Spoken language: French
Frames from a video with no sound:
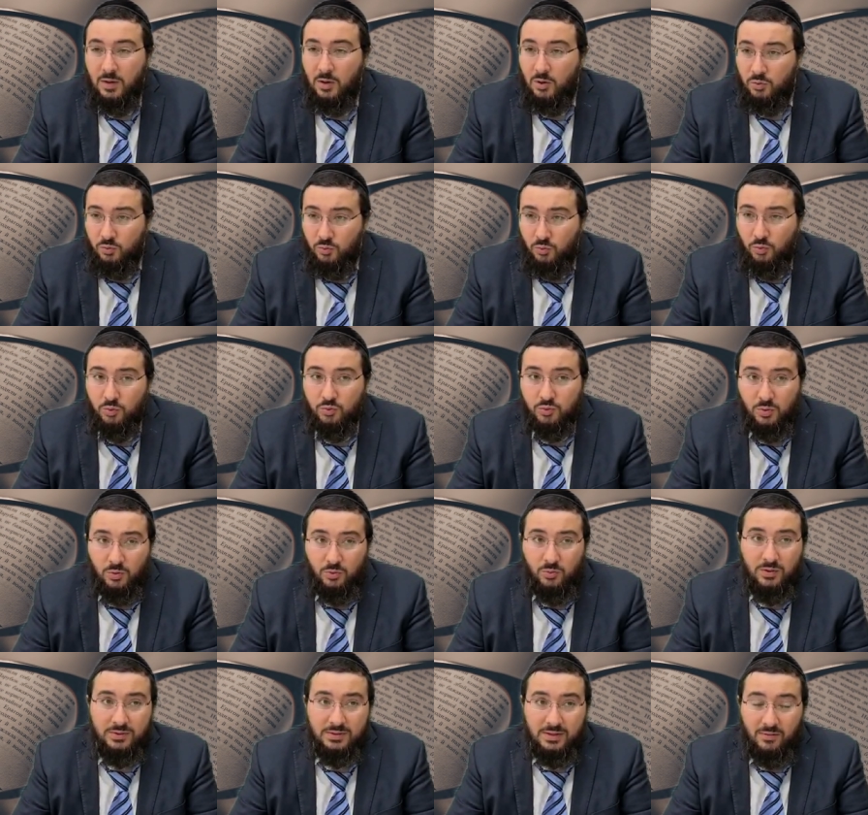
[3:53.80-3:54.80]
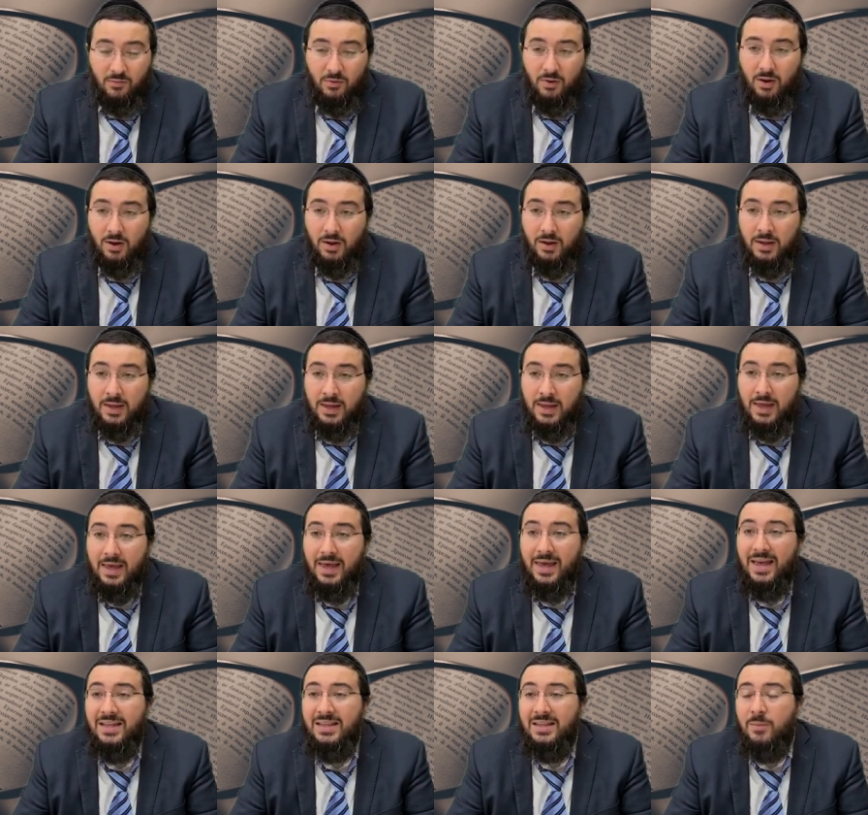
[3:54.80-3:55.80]
Nous, on, doit savoir.
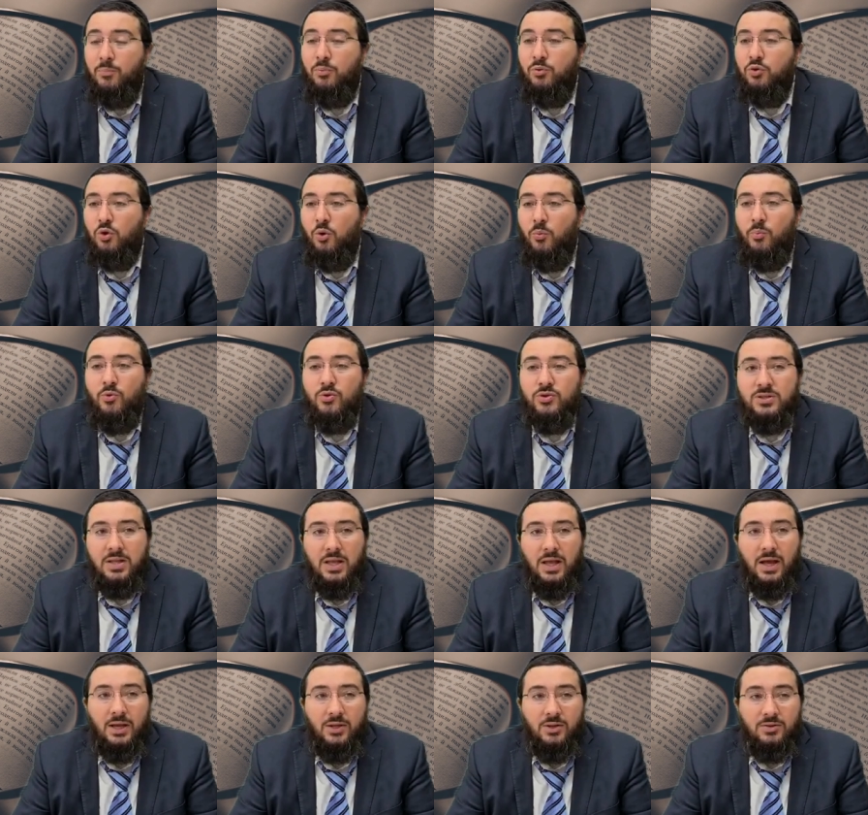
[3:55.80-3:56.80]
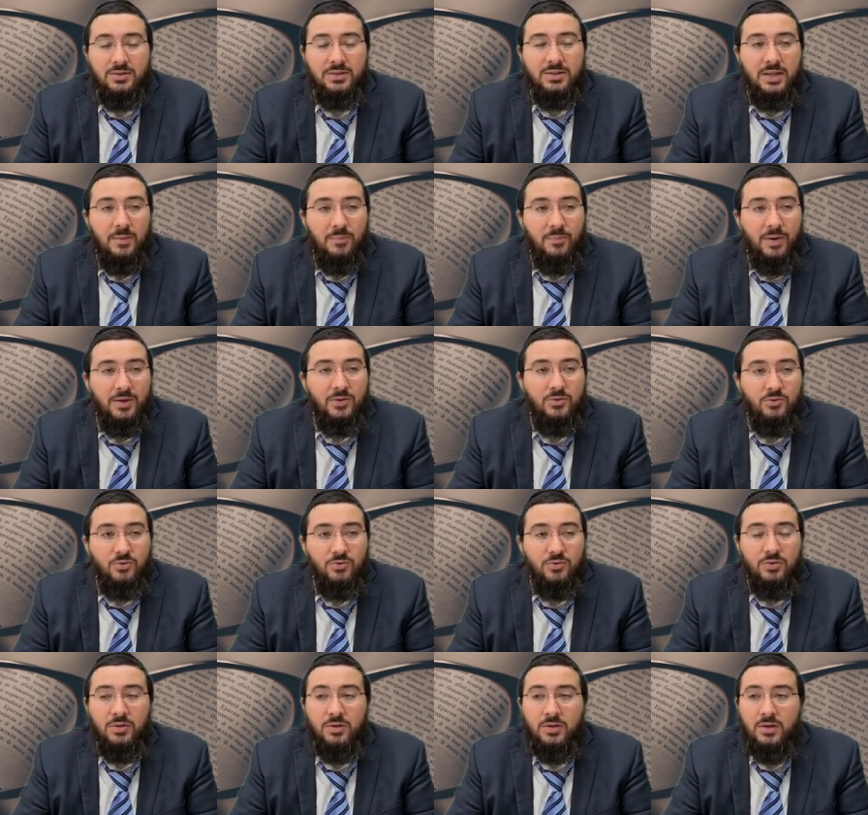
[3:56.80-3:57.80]
En apotropos les rayot, il n'y a pas
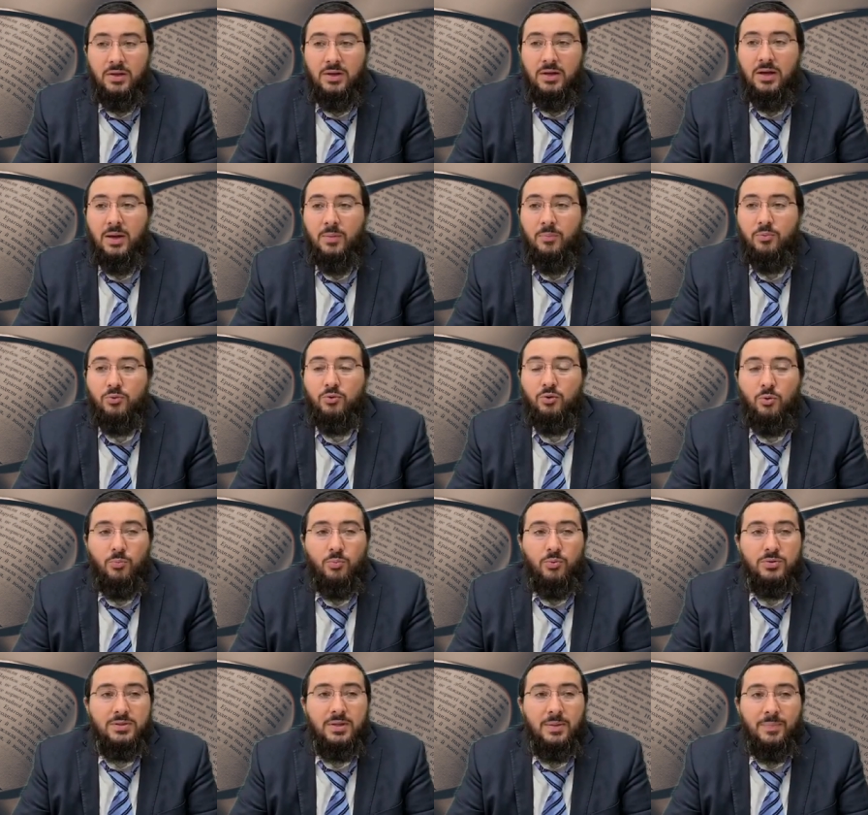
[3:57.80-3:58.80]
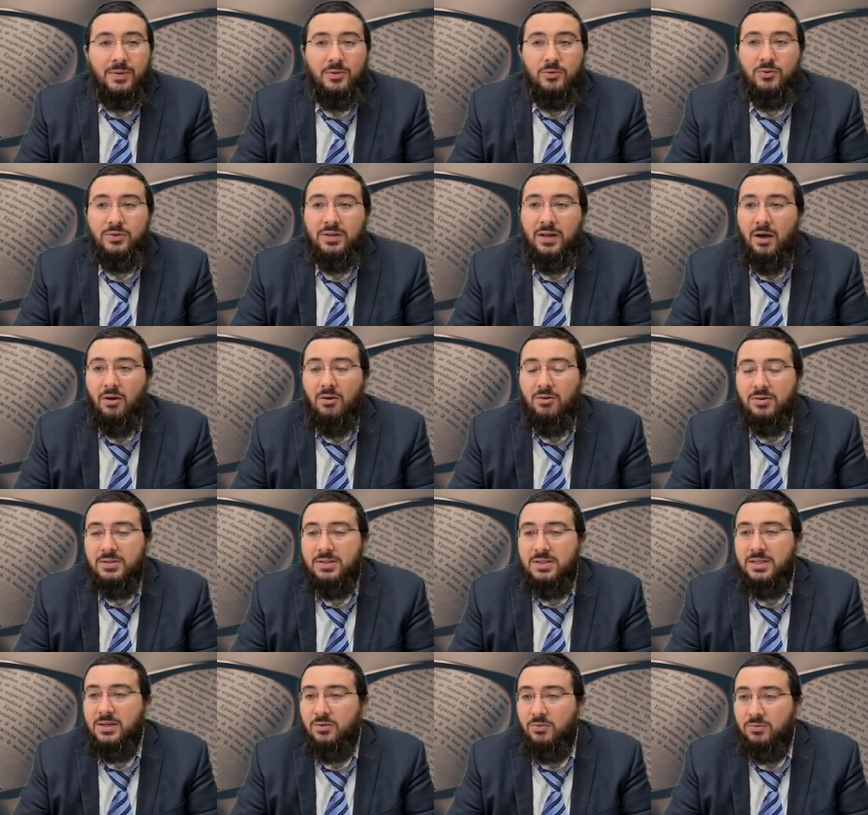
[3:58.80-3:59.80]
de apotropos, il pas de
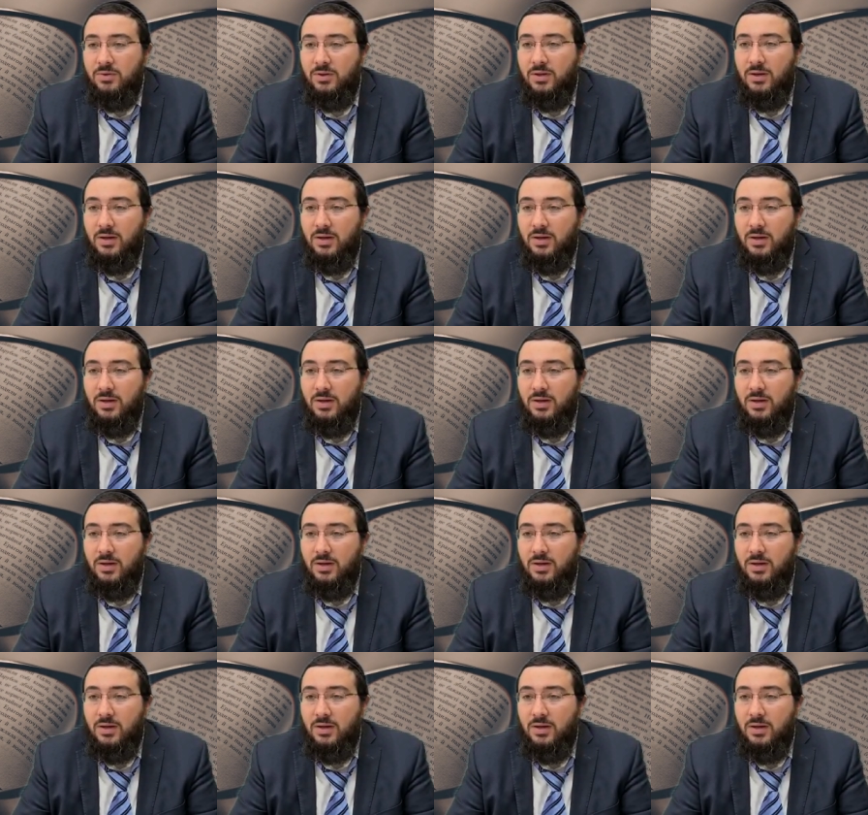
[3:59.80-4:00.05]
garantie contre